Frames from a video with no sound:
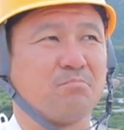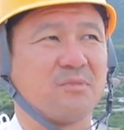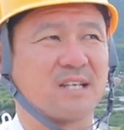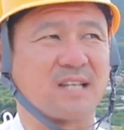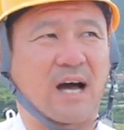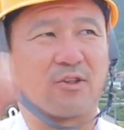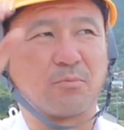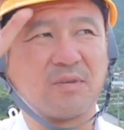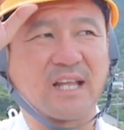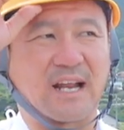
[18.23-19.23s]
皆さんあの
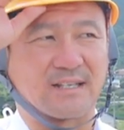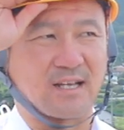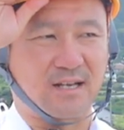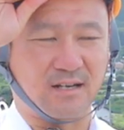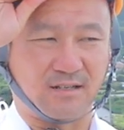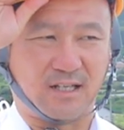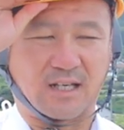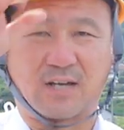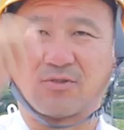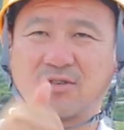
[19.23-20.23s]
見たらせっかくなん
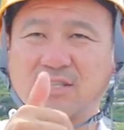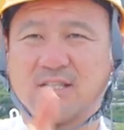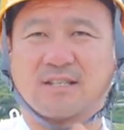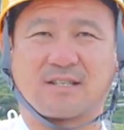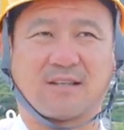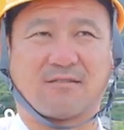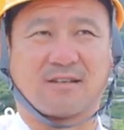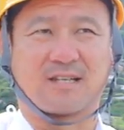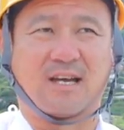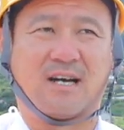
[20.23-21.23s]
であのいいねつけてく
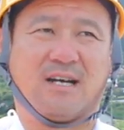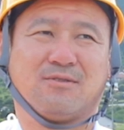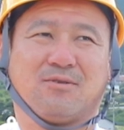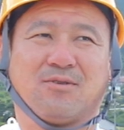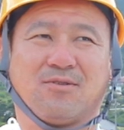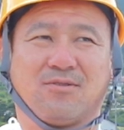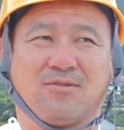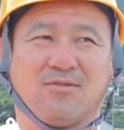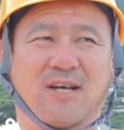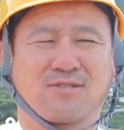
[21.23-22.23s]
ださいあの
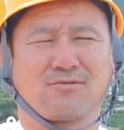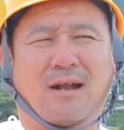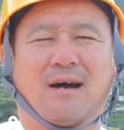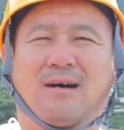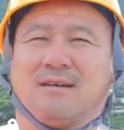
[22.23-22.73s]
なんちゅうか